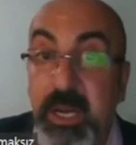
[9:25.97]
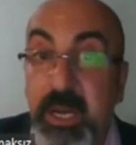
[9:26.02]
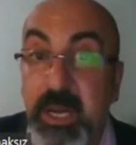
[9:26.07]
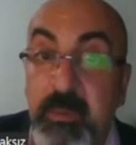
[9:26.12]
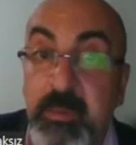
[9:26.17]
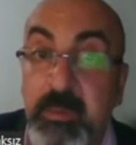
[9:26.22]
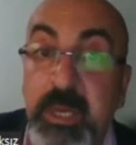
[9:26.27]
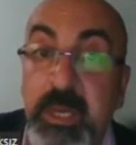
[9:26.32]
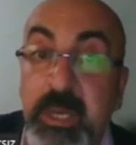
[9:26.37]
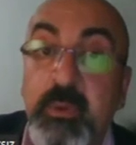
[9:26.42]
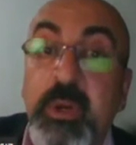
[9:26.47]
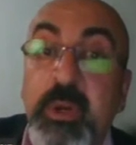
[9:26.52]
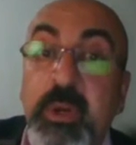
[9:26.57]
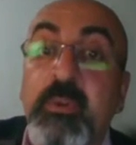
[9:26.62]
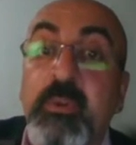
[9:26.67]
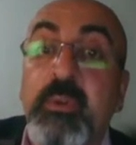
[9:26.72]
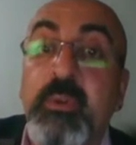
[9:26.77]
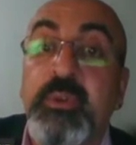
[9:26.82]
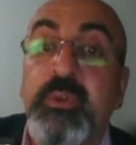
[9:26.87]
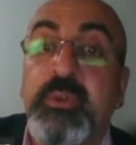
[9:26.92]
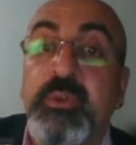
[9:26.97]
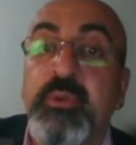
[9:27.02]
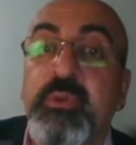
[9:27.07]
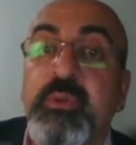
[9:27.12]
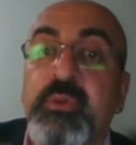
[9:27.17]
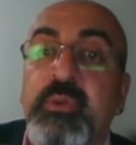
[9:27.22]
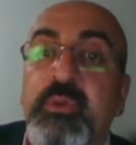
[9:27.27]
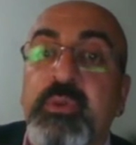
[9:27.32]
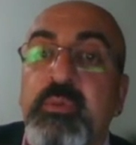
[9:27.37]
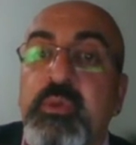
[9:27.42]
beraber kural
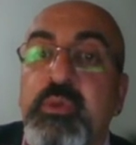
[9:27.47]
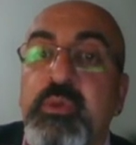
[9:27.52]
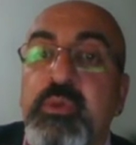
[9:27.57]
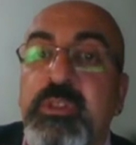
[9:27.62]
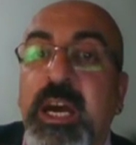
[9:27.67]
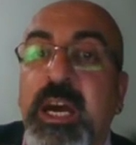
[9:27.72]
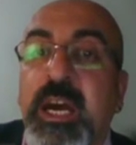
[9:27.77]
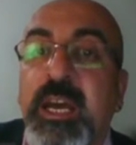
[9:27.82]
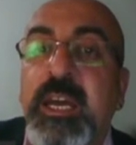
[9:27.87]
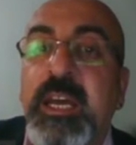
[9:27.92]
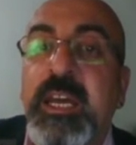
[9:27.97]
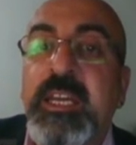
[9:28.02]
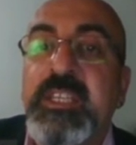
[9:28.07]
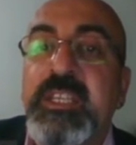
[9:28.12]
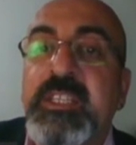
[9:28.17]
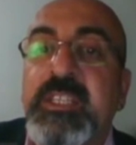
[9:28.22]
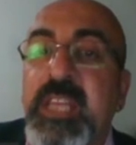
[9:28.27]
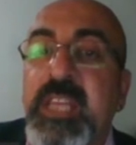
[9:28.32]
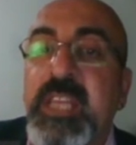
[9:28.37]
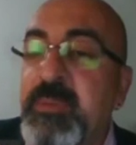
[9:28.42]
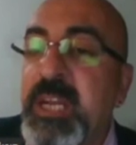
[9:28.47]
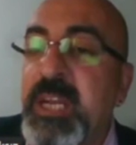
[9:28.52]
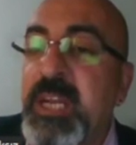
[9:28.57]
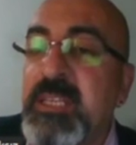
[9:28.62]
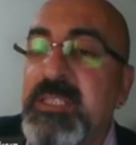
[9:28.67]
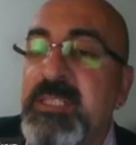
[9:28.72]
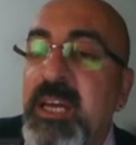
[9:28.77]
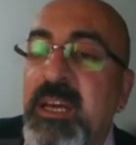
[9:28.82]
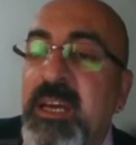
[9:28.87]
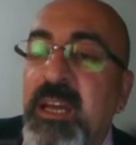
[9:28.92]
oluşturduğumuzda işler
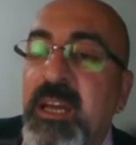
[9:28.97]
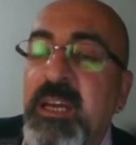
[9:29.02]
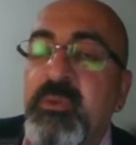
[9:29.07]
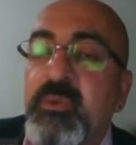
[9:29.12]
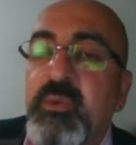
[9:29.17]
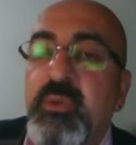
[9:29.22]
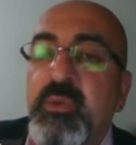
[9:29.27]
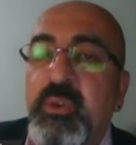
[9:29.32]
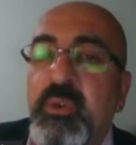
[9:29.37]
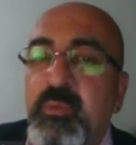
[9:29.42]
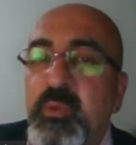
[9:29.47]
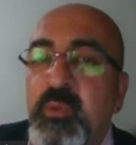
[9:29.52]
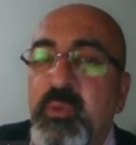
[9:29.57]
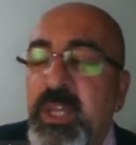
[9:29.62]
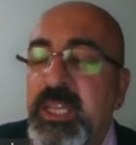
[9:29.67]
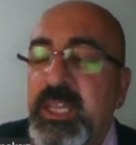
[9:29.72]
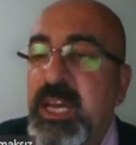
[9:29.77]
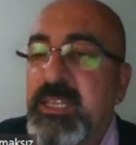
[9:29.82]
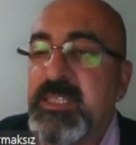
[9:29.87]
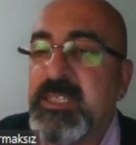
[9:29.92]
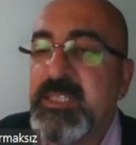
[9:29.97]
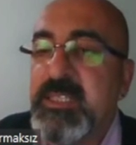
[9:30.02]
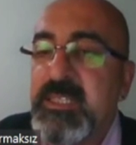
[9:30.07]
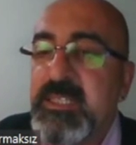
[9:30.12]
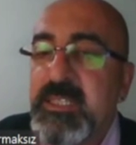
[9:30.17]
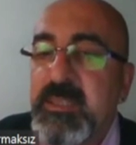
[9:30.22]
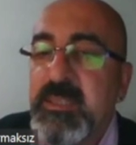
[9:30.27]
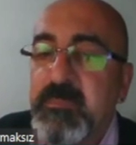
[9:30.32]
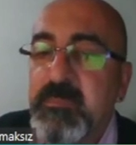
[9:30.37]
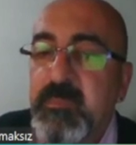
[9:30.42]
biraz daha rahat yürür mü? Ne
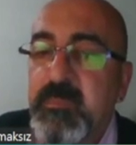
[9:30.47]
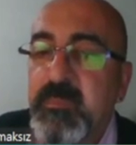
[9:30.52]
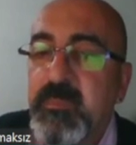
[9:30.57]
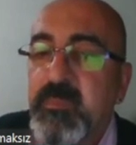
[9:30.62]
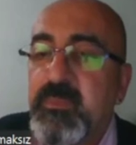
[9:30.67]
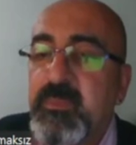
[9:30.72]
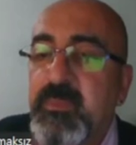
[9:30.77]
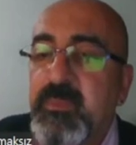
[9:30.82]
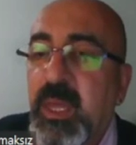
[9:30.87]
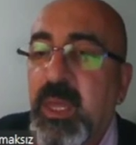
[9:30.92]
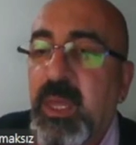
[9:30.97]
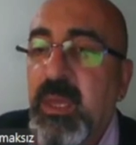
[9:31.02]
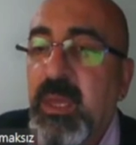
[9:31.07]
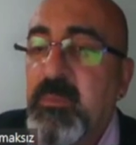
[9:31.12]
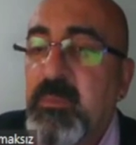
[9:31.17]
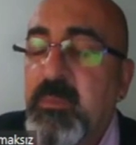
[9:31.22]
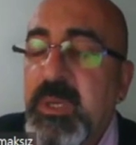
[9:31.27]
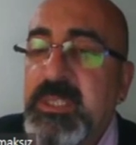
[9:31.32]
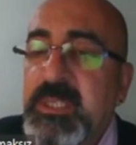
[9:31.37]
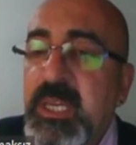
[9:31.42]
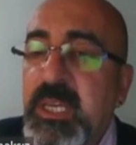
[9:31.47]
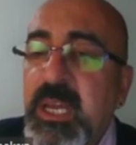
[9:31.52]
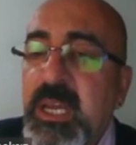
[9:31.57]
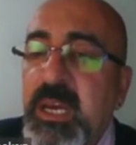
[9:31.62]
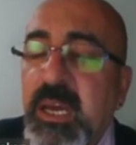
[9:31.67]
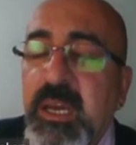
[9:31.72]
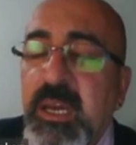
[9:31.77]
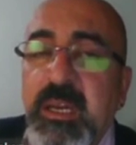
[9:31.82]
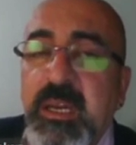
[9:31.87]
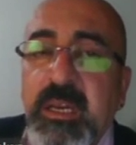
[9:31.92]
dersiniz?
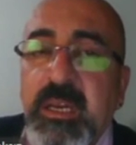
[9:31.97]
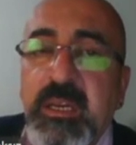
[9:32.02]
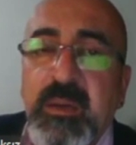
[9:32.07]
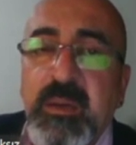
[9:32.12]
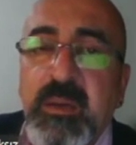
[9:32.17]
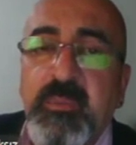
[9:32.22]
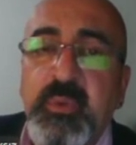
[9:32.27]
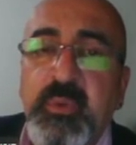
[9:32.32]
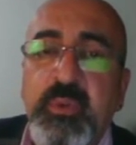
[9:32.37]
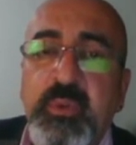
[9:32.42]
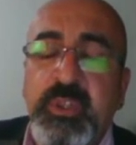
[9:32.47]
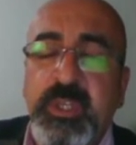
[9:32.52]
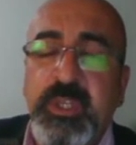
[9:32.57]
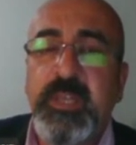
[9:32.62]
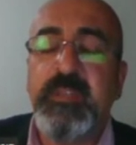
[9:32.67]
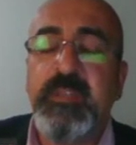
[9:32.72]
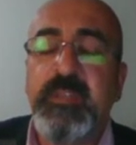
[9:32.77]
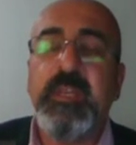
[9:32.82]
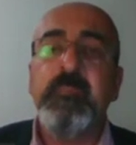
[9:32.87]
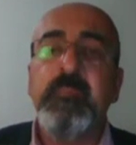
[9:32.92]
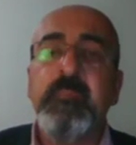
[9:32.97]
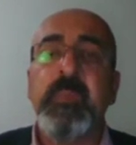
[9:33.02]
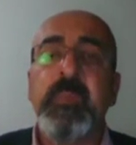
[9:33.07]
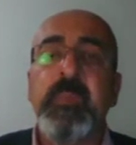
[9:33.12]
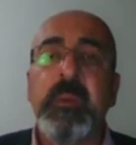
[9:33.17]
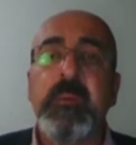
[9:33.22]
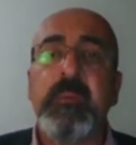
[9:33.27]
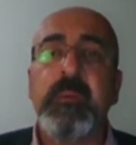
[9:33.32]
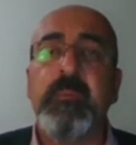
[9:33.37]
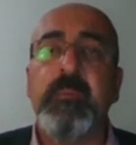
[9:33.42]
Mesela e, bunu şeyde
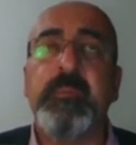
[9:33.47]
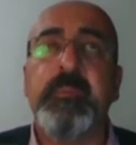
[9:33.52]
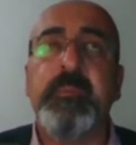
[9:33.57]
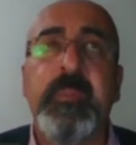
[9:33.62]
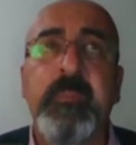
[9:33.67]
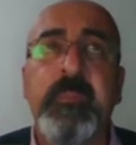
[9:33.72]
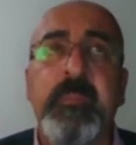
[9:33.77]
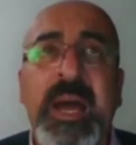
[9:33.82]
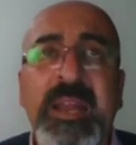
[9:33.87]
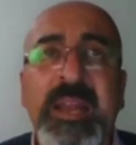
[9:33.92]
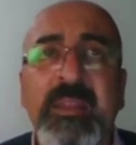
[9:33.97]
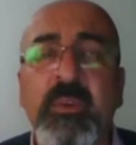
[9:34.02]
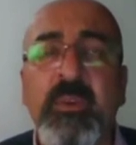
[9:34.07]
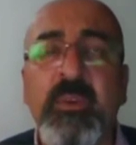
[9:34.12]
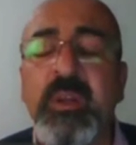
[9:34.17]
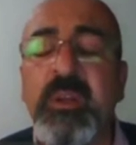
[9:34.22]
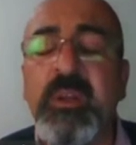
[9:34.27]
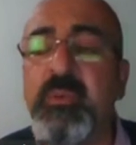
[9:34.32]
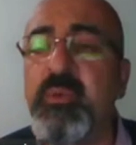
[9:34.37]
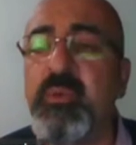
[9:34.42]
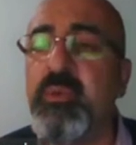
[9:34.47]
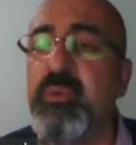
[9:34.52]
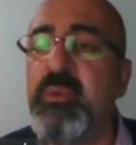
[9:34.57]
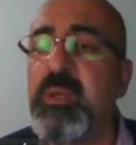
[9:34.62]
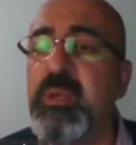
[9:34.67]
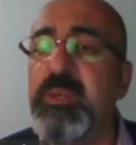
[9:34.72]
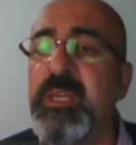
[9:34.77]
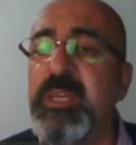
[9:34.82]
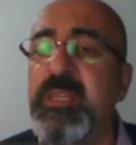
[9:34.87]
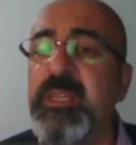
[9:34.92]
belki öyle bir
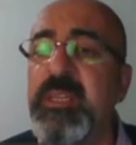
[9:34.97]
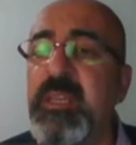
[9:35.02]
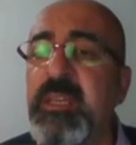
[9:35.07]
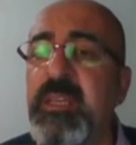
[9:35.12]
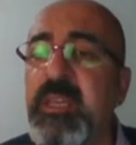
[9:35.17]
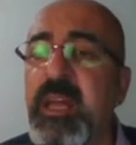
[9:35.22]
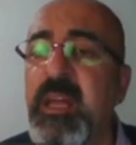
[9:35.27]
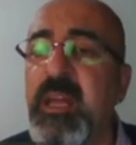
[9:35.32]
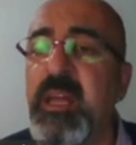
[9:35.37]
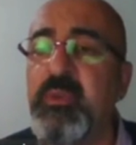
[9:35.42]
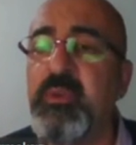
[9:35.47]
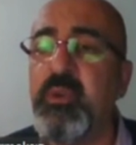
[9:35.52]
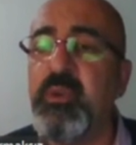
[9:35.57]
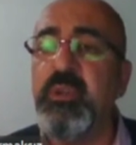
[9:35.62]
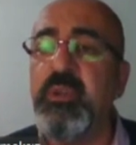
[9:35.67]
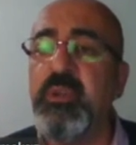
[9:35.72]
uygulamaya denk gelmiş